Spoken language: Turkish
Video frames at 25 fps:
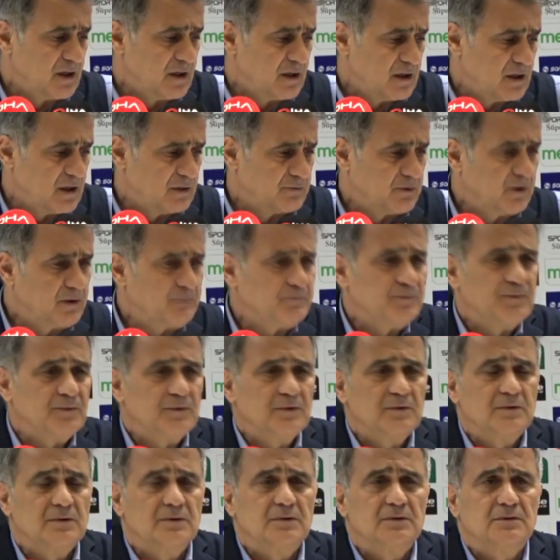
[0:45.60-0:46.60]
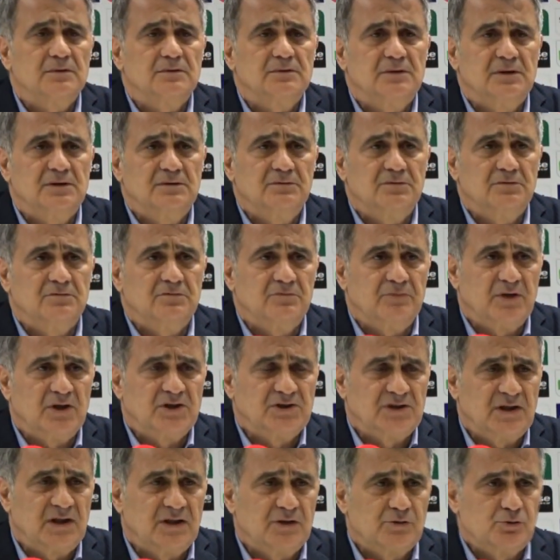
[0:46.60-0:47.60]
Ama e, dediğim gibi
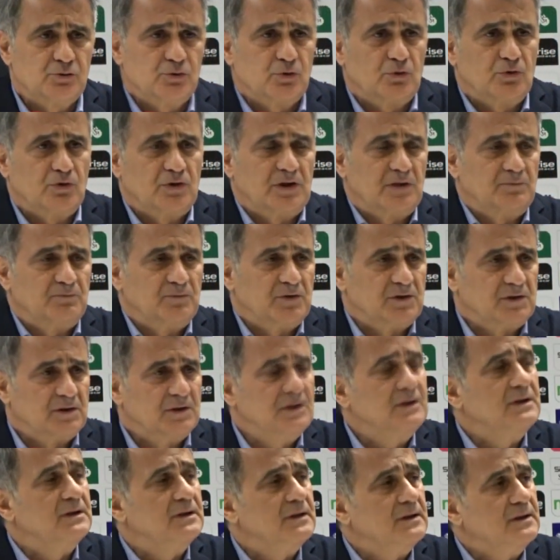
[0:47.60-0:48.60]
başlangıç çok önemliydi.